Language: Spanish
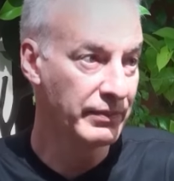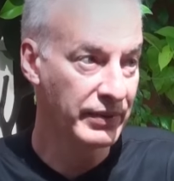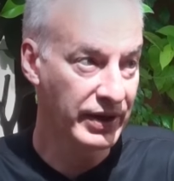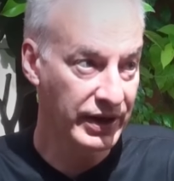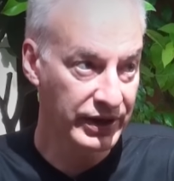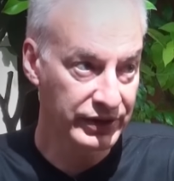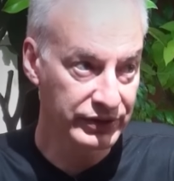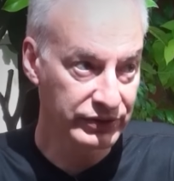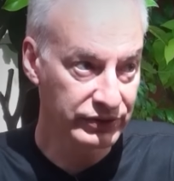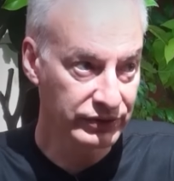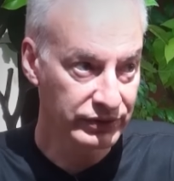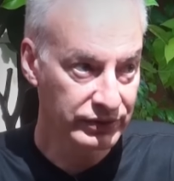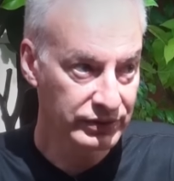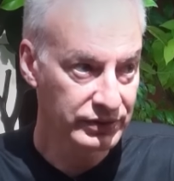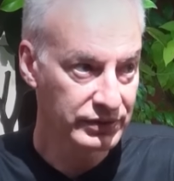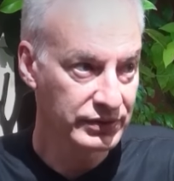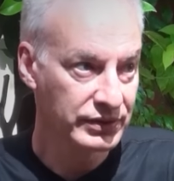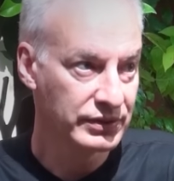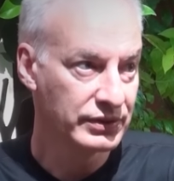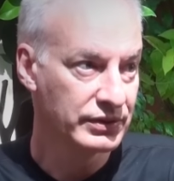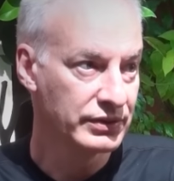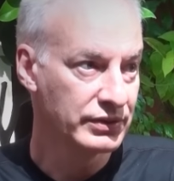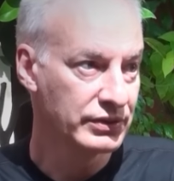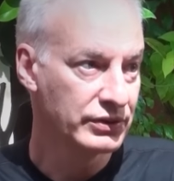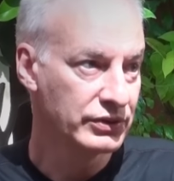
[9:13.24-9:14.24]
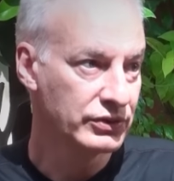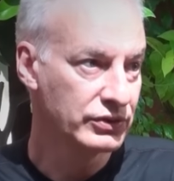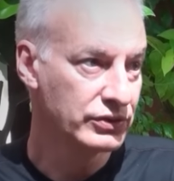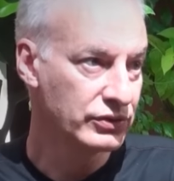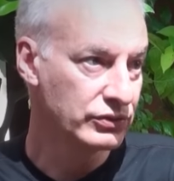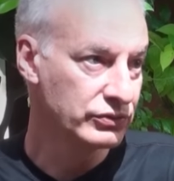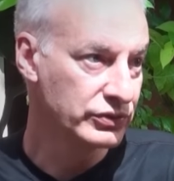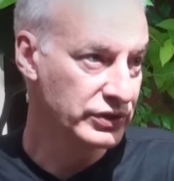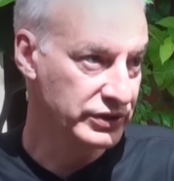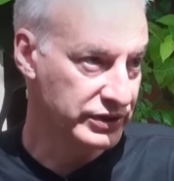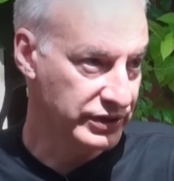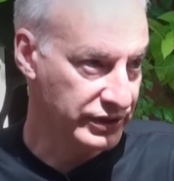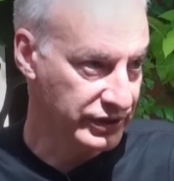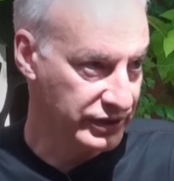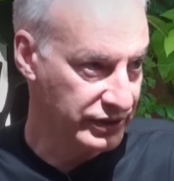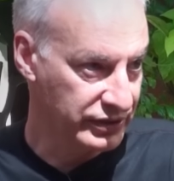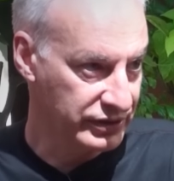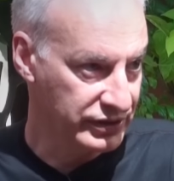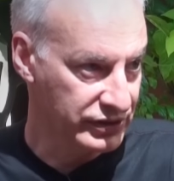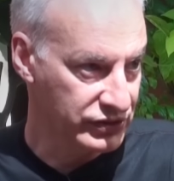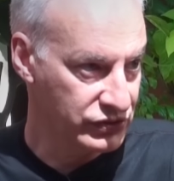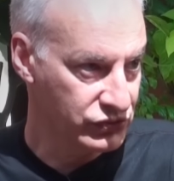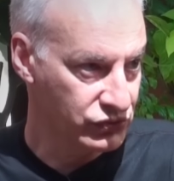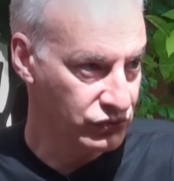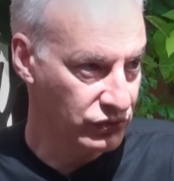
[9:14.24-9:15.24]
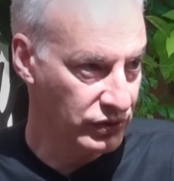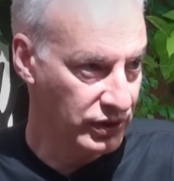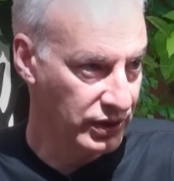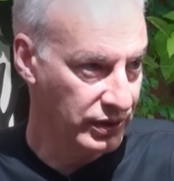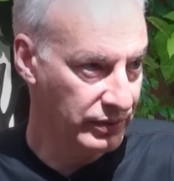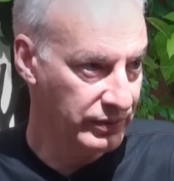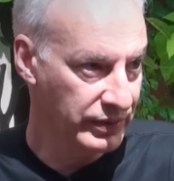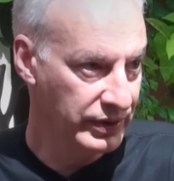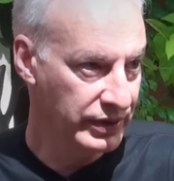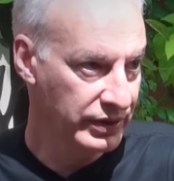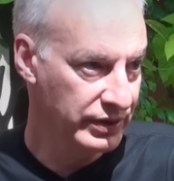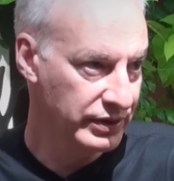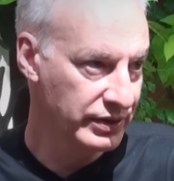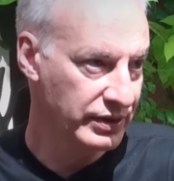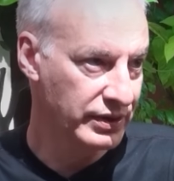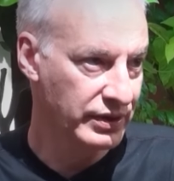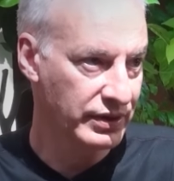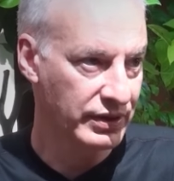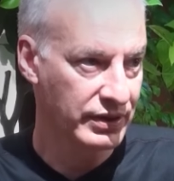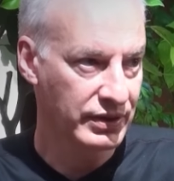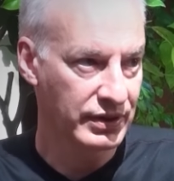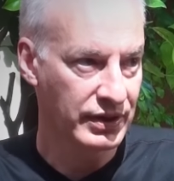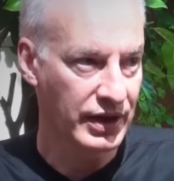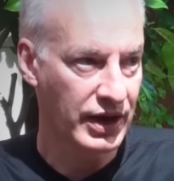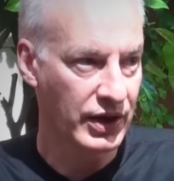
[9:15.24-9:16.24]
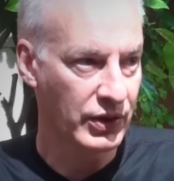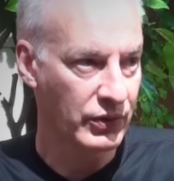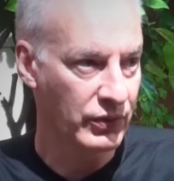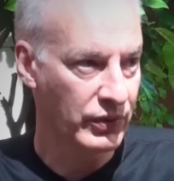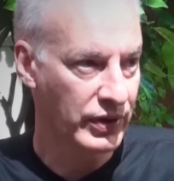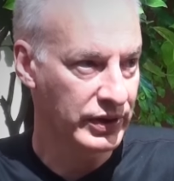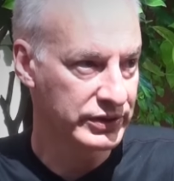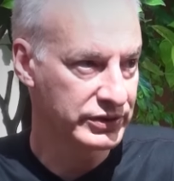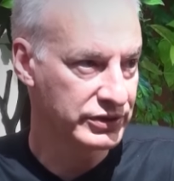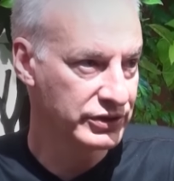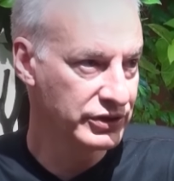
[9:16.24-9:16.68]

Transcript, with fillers: a mano con detergente suave, agua